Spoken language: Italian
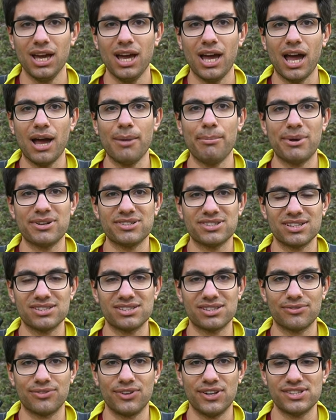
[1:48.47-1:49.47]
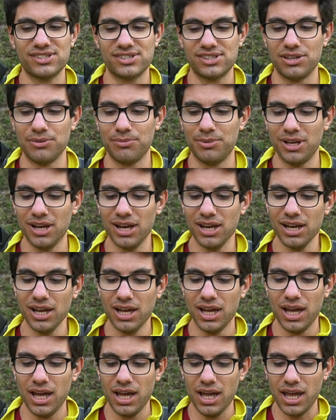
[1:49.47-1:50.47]
è abbastanza flessibile
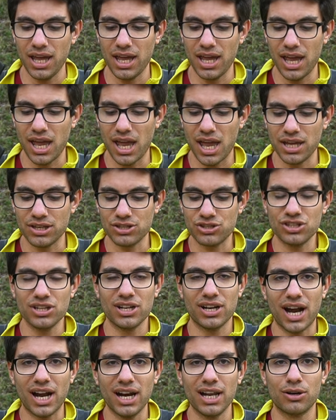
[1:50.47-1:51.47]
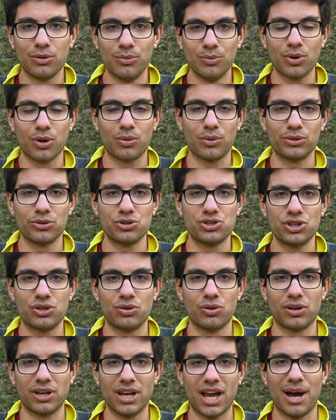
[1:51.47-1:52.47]
e in generale comunque quando ci
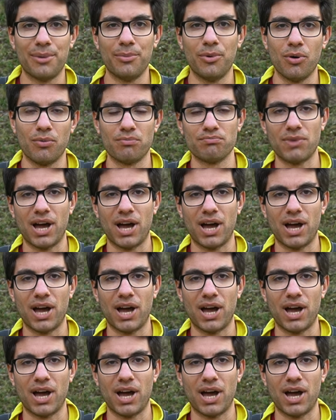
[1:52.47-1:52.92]
corriamo